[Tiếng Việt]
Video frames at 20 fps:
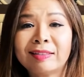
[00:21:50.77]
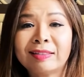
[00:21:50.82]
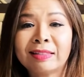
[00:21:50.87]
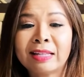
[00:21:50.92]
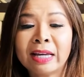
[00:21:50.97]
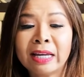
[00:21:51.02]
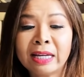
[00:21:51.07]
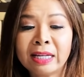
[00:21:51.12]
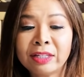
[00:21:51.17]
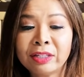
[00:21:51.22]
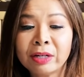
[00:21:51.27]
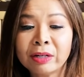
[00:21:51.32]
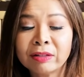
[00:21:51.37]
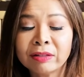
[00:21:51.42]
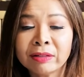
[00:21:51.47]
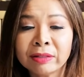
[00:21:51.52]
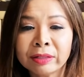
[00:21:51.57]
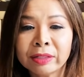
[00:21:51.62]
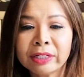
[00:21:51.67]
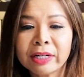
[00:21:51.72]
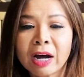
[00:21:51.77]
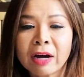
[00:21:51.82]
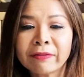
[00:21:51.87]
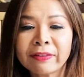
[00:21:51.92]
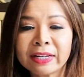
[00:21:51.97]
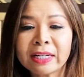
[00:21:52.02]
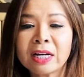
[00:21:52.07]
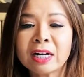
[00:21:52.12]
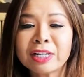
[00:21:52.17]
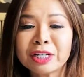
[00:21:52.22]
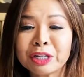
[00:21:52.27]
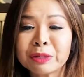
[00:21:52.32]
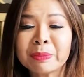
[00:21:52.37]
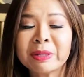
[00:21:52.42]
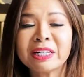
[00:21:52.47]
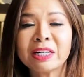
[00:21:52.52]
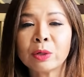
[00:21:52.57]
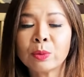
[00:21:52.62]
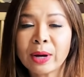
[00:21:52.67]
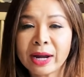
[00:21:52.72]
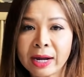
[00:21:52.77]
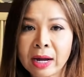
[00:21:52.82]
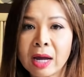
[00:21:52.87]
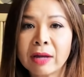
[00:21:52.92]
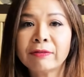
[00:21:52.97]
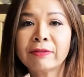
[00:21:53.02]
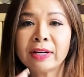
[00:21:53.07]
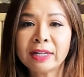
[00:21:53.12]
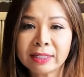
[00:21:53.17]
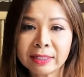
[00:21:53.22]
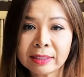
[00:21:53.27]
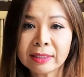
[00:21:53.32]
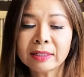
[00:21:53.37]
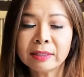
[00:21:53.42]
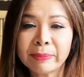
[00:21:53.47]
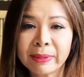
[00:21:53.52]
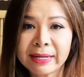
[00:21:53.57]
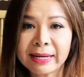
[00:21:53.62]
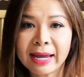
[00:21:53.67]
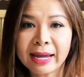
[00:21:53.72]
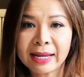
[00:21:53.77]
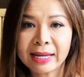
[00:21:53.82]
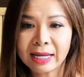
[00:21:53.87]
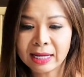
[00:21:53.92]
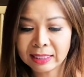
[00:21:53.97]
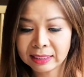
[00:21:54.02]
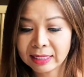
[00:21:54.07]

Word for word: thì những người đó phải cần chứng minh cái quan hệ với cái người bên đây,